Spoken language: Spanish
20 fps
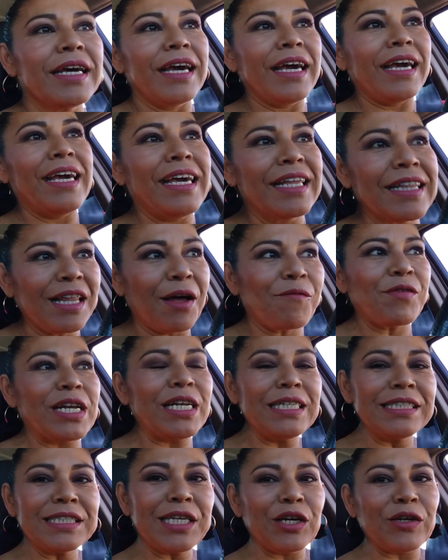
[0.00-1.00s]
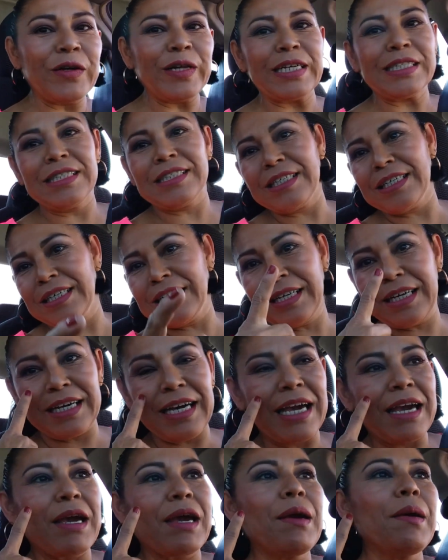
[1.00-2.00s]
Eh, también les quiero decir
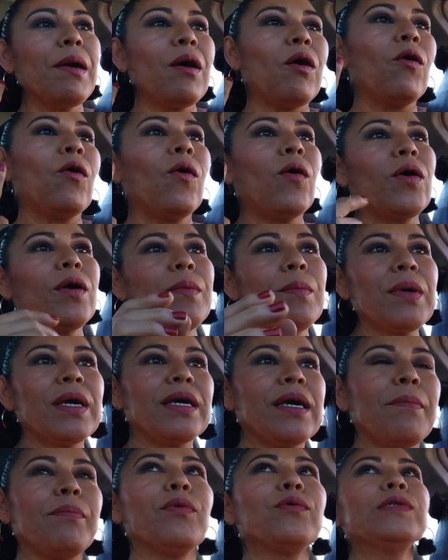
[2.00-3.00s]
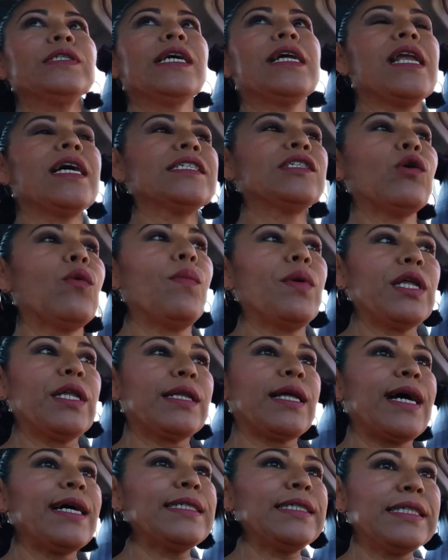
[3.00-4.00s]
que hoy me puse las
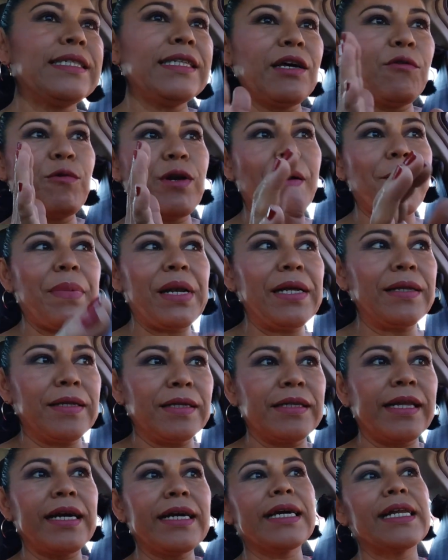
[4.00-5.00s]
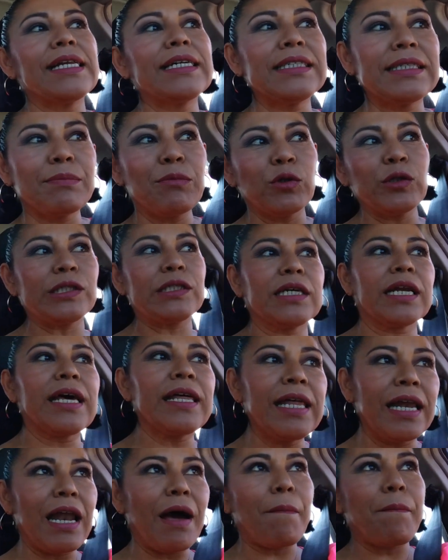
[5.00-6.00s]
sombritas de una paletita que les
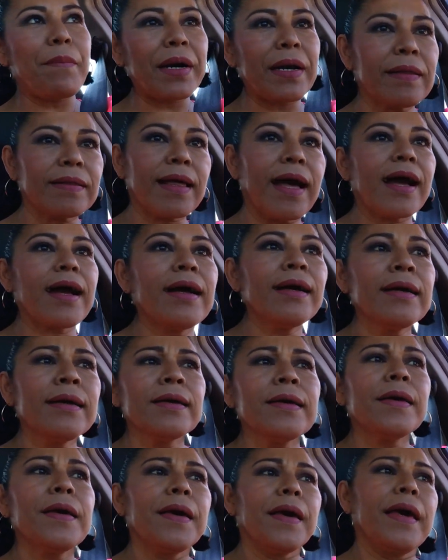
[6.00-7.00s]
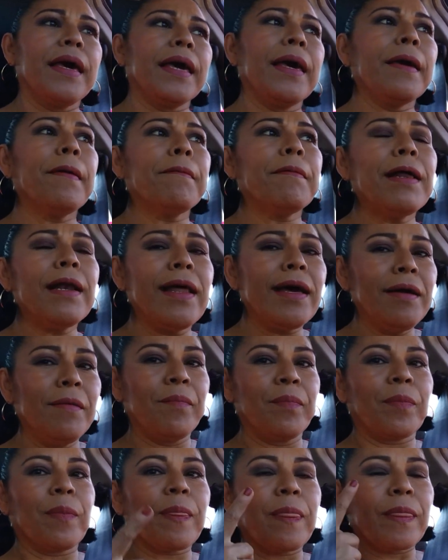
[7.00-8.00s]
mostré de la parte Evel
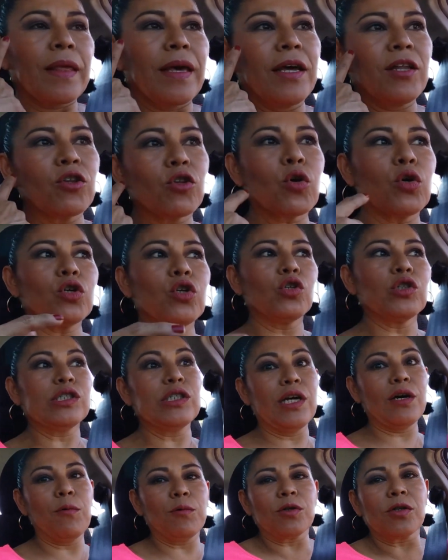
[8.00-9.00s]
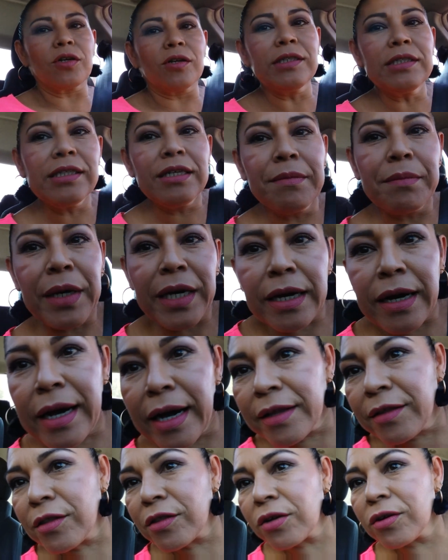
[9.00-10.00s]
en tonos neutros y me
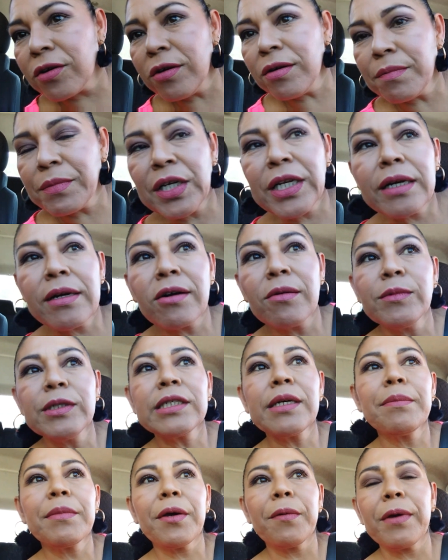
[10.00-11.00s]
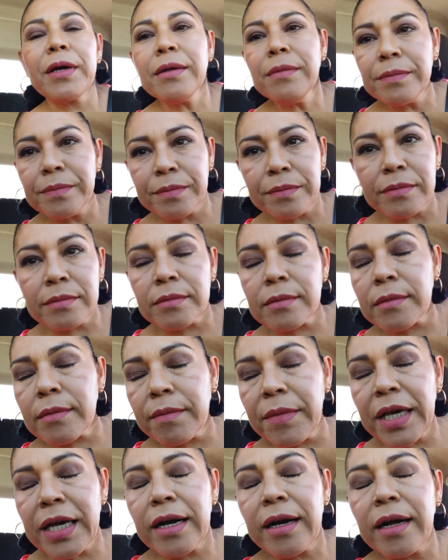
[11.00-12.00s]
encantó, miren cómo se me ve,
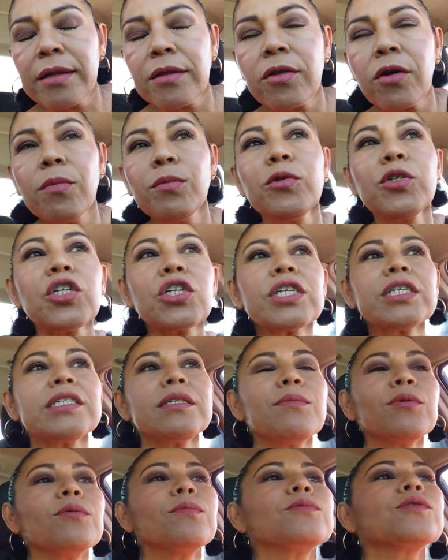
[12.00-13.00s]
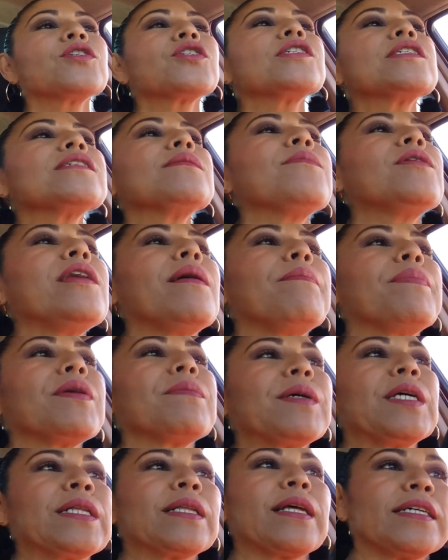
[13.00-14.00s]
me encantó muchísimo, muchísimo la
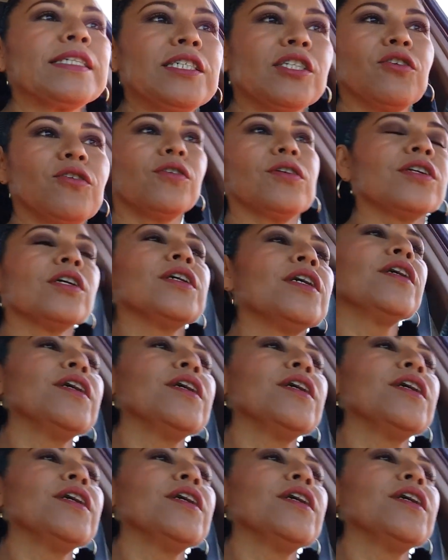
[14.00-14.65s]
pigmentación.